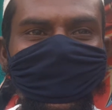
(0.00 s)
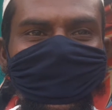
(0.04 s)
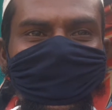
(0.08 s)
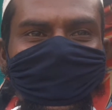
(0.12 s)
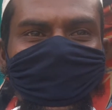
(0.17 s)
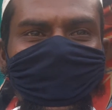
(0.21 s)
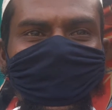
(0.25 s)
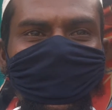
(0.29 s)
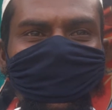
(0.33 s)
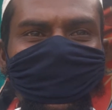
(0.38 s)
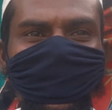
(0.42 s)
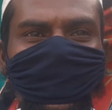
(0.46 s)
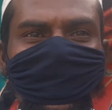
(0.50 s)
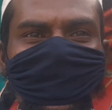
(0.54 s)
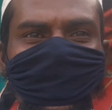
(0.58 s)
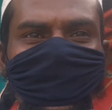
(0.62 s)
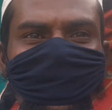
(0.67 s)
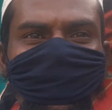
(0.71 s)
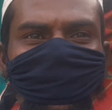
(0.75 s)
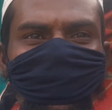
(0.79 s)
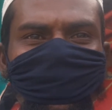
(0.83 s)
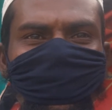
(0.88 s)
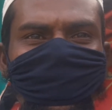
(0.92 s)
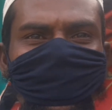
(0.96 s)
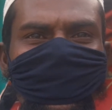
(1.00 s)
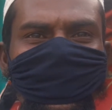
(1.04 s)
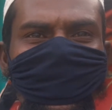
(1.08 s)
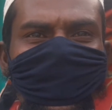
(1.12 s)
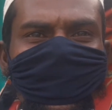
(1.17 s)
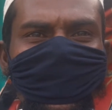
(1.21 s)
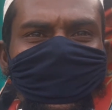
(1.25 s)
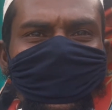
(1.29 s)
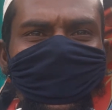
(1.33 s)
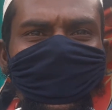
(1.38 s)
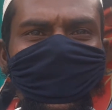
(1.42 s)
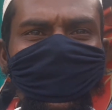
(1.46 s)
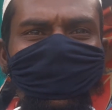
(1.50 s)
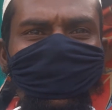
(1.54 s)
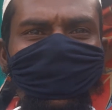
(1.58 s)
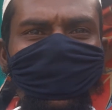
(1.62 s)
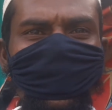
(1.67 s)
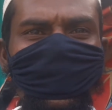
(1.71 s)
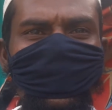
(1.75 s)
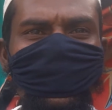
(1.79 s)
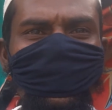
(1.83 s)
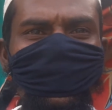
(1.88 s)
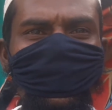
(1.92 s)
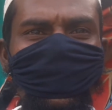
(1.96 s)
না আমাদের এই উত্তর চাঁদগাঁও বোর্ড
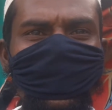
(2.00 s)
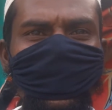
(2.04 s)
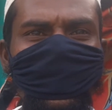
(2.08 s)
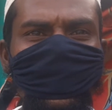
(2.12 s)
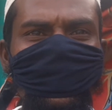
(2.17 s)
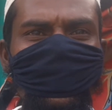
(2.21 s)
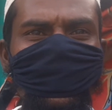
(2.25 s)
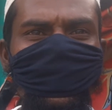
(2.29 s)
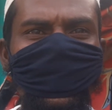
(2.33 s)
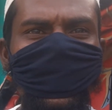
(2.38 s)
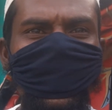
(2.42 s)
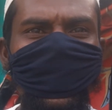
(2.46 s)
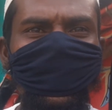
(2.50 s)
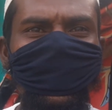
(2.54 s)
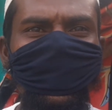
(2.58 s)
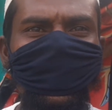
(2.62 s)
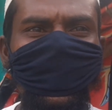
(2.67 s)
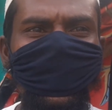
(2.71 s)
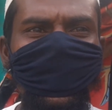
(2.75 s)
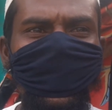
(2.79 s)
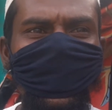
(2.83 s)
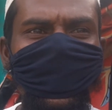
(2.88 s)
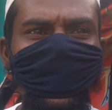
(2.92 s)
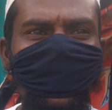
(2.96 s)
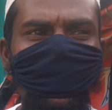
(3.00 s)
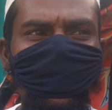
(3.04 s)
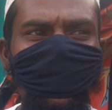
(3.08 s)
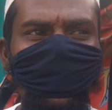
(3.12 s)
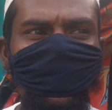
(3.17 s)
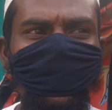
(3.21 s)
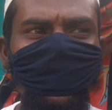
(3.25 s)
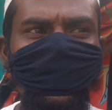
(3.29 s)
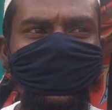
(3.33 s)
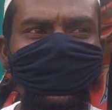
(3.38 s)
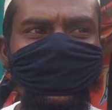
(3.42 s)
স্কুল কিছুই দেওয়া হয় না এখনো